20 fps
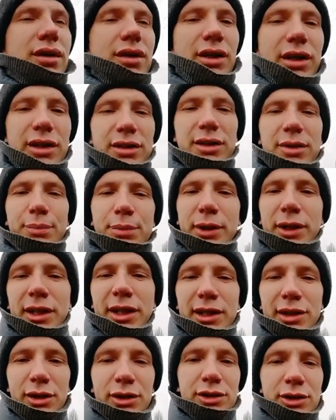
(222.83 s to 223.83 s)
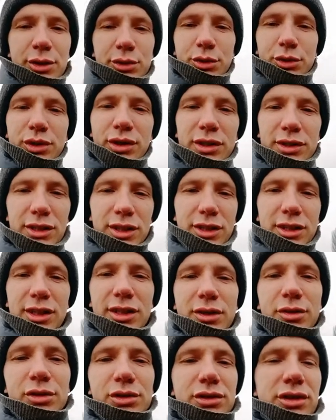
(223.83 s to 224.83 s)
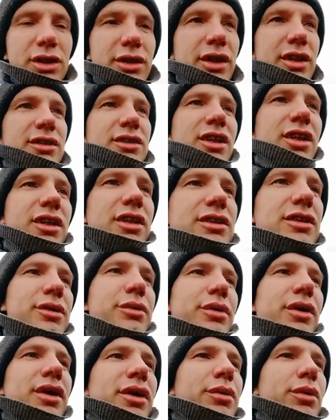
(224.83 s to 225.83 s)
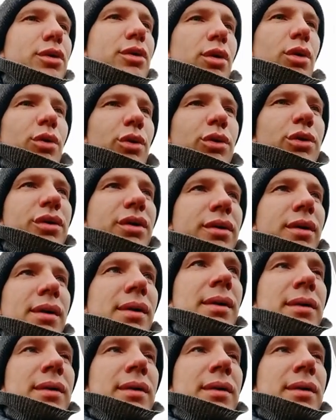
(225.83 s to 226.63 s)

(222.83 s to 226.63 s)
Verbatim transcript: Они пытаются унизить этого Зеленского, называя его клоуном.